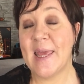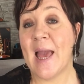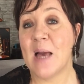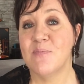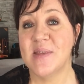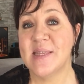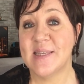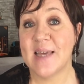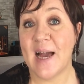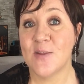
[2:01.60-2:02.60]
et
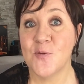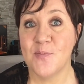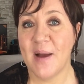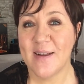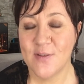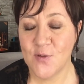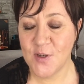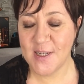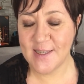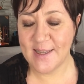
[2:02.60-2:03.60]
habite à deux pas de
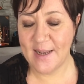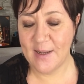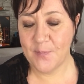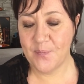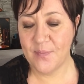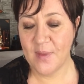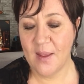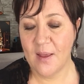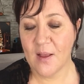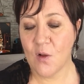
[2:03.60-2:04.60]
chez elle.
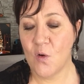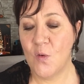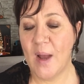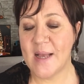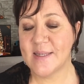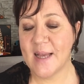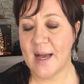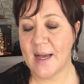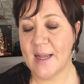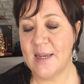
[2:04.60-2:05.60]
Quand le
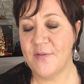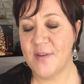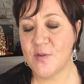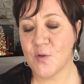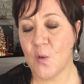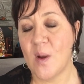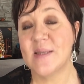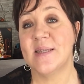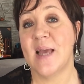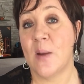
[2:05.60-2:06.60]
hasard les fait se
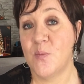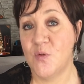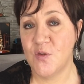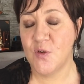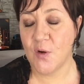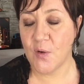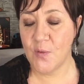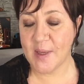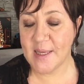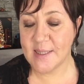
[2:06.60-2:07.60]
croiser à plusieurs
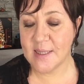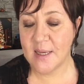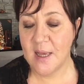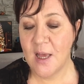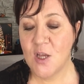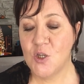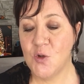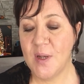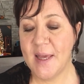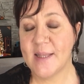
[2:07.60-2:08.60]
reprises,
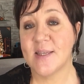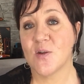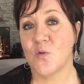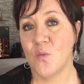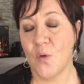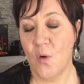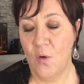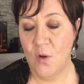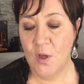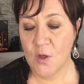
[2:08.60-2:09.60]
Juliette
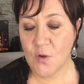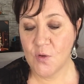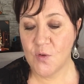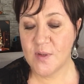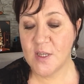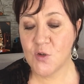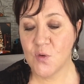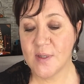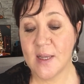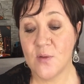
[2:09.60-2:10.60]
comprend que ce
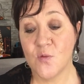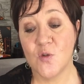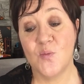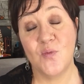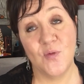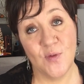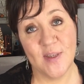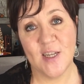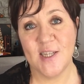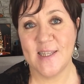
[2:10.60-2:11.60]
séjour s'annonce
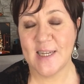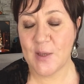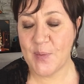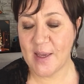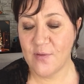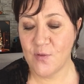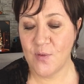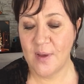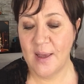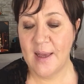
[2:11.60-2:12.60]
plus agité que prévu,
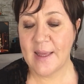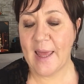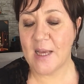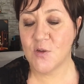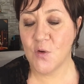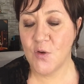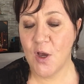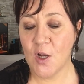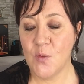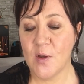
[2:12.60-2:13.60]
car
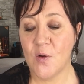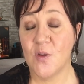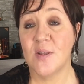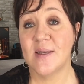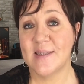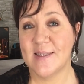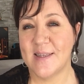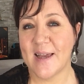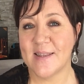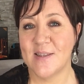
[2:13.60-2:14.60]
Sawyer lui redonne
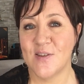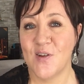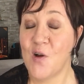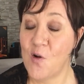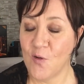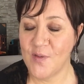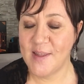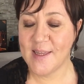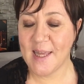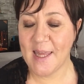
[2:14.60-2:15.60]
certes l'envie
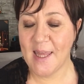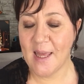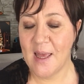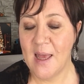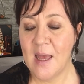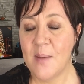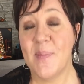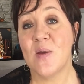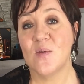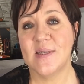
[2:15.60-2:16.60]
d'écrire,
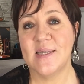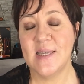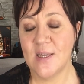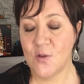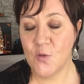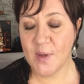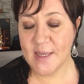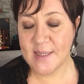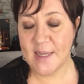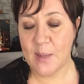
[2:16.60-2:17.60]
mais aussi de
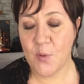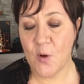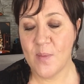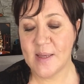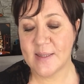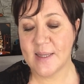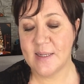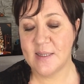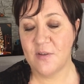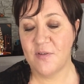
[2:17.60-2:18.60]
briser la promesse qu'elle
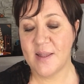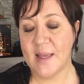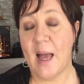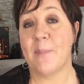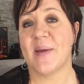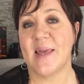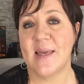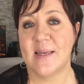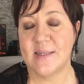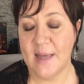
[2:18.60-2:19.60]
s'est faite
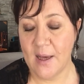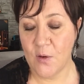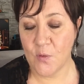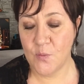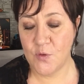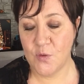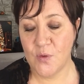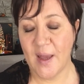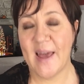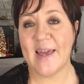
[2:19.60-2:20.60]
après sa
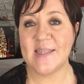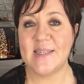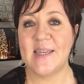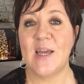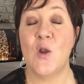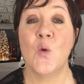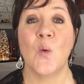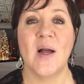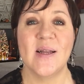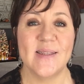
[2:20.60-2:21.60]
rupture, rester
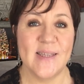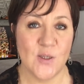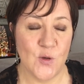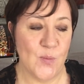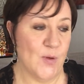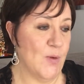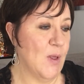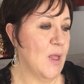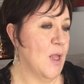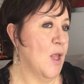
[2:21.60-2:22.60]
loin des hommes.
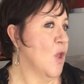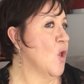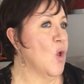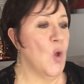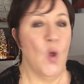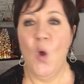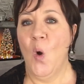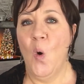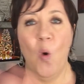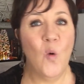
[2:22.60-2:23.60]

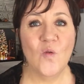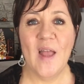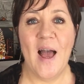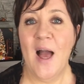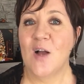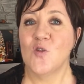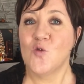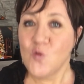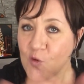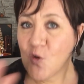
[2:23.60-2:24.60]
On a
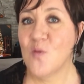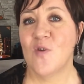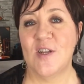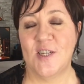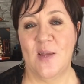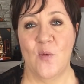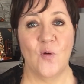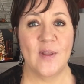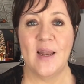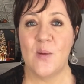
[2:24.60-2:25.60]
tout ce que moi j'aime.
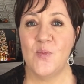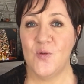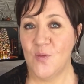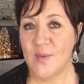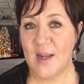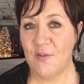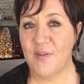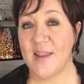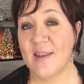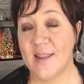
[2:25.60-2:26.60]
On a la plume
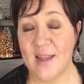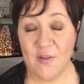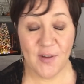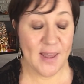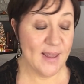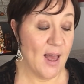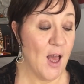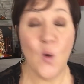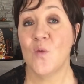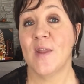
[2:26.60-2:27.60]

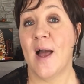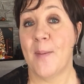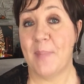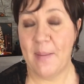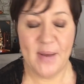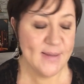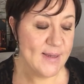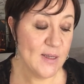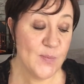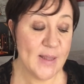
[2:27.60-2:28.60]
d'Alfreda, on a un papa
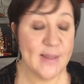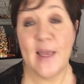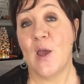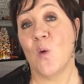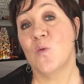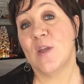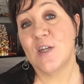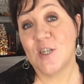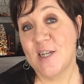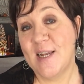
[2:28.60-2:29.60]
célibataire, on a un
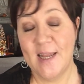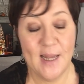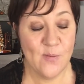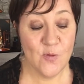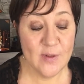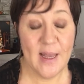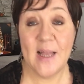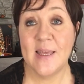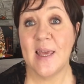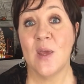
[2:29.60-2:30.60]
chalet à la
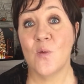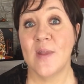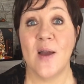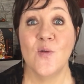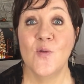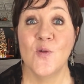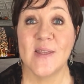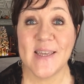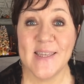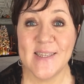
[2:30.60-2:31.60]
montagne et on a une
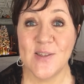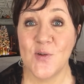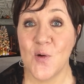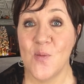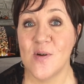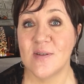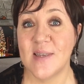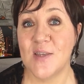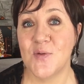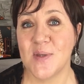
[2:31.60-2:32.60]
autrice de romance
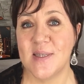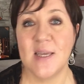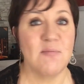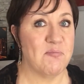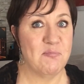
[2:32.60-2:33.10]
à succès.